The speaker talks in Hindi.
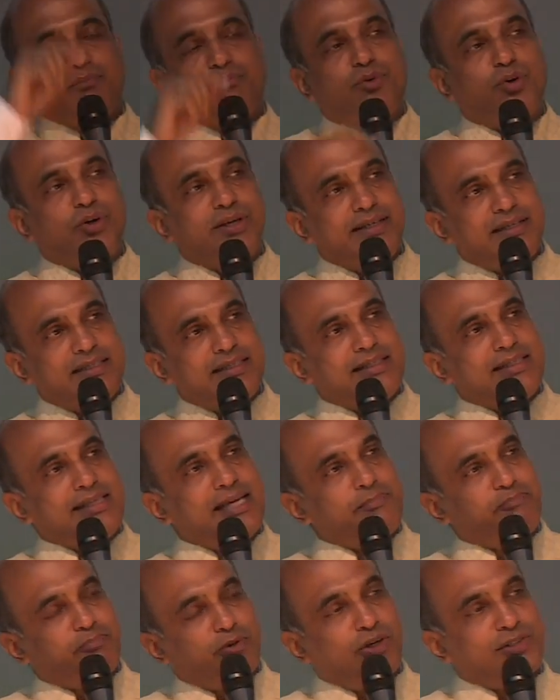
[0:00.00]
कोई ये
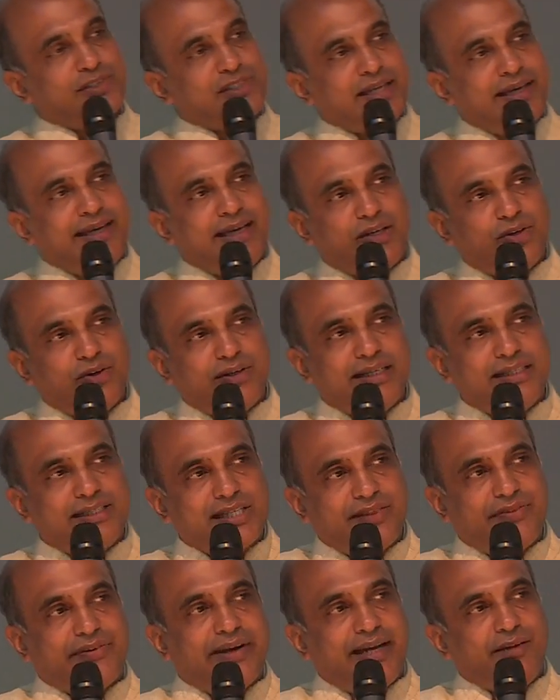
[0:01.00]
पहुंचे क्योंकि
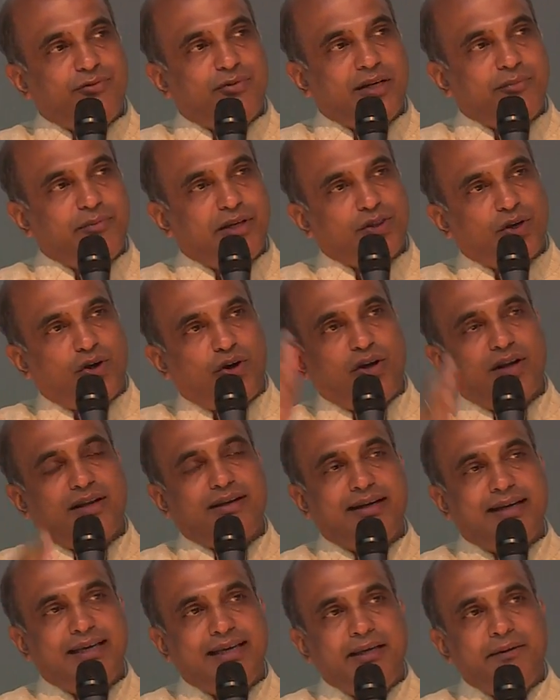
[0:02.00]
चंद्रयान वन में तो
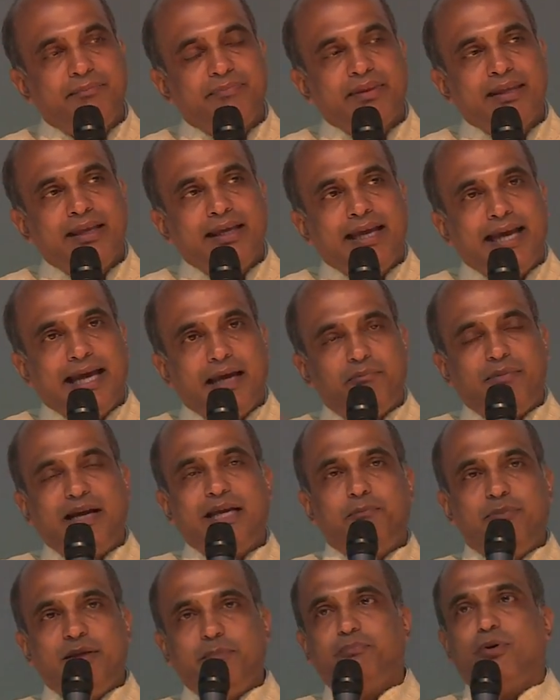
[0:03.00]
ऑलरेडी एम
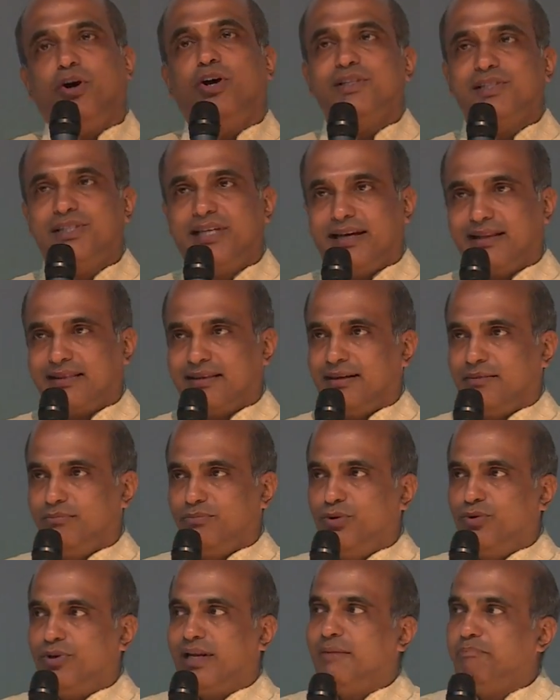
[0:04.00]
पहुंच गया था
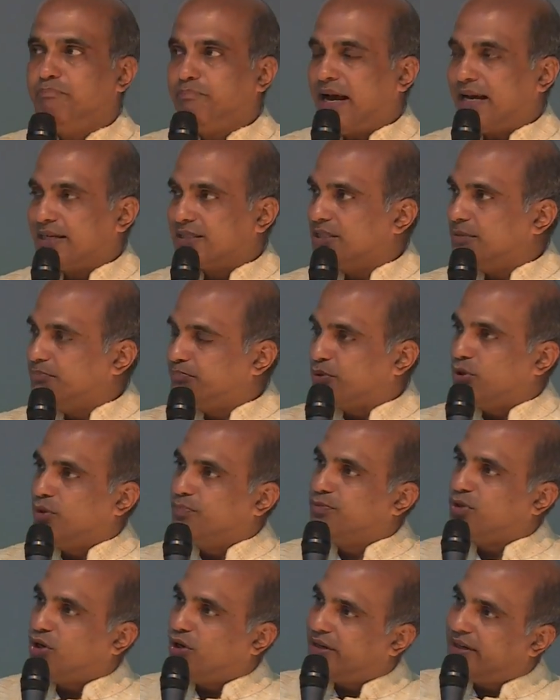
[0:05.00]
मून इम्पैक्ट
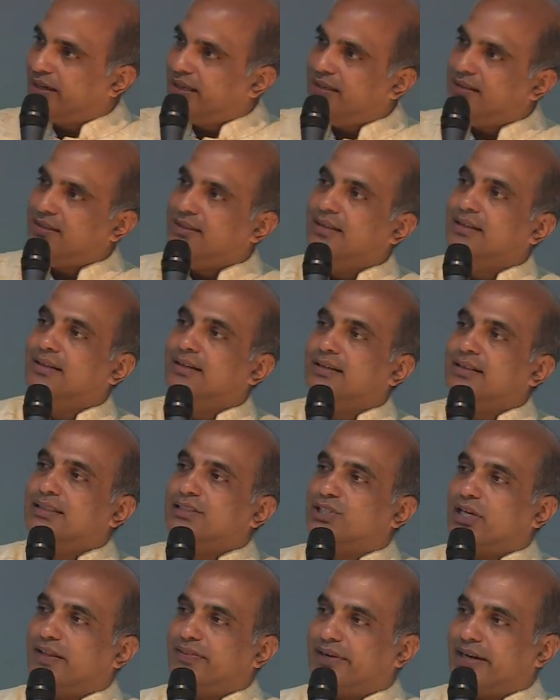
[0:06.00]
प्रोप तो ऑलरेडी
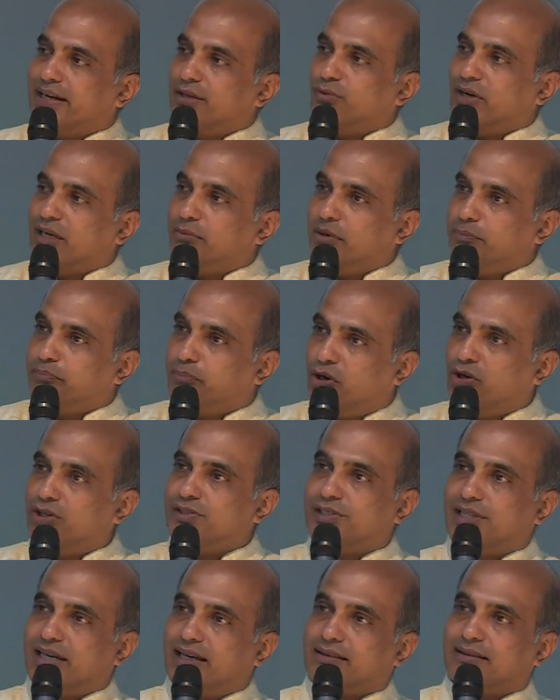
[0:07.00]
चंद्रयान वन में
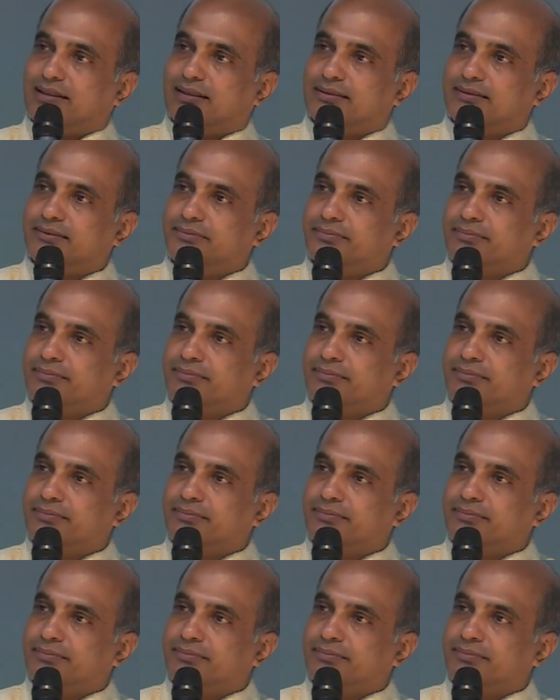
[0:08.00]
पहुंच गया था